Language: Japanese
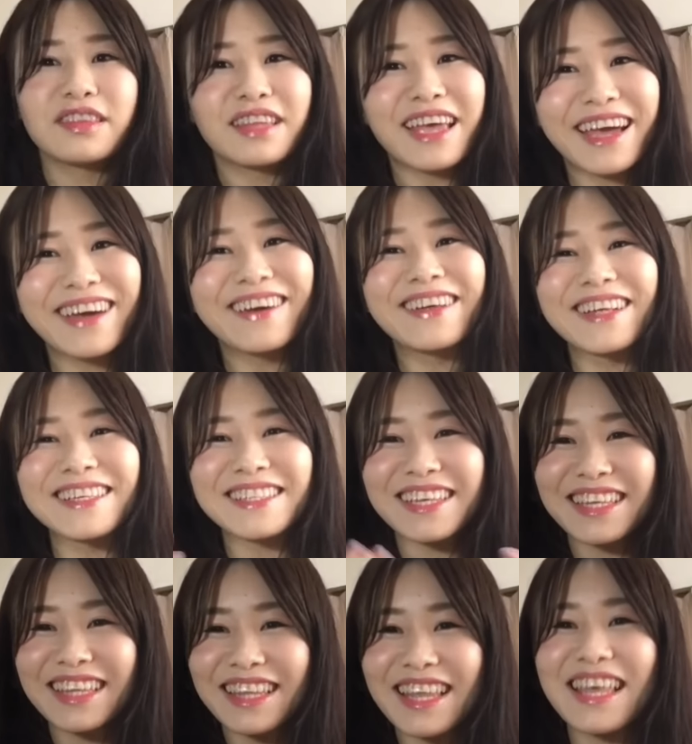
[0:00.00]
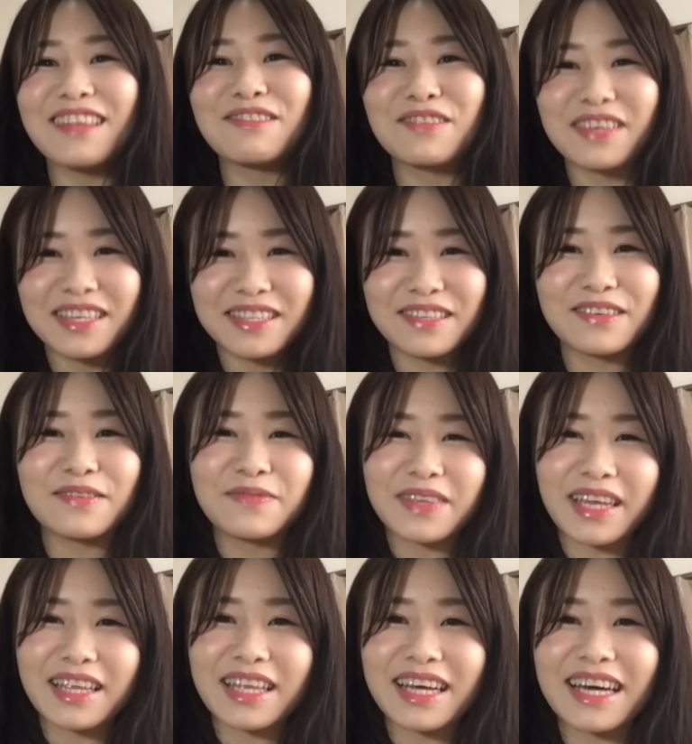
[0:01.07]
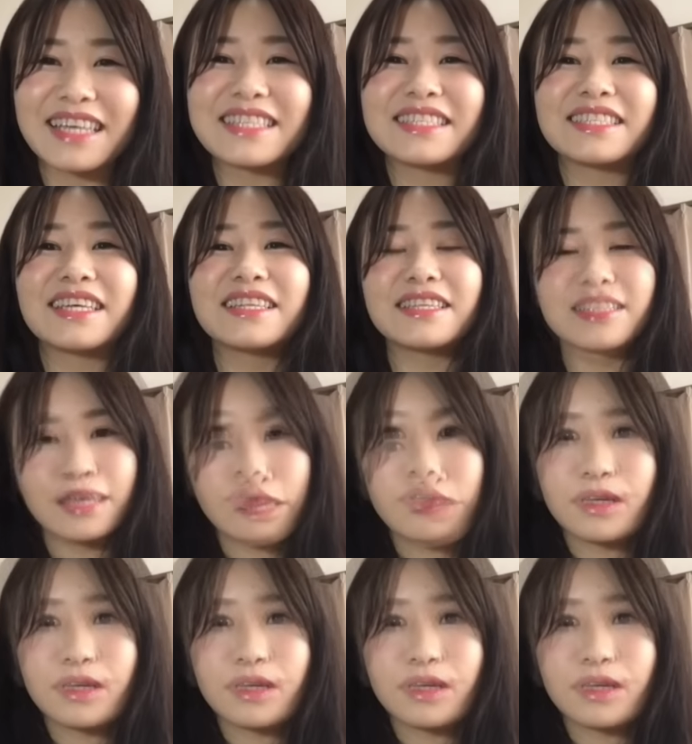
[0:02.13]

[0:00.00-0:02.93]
てくださってやっと気づくみたいな感じなんですけど、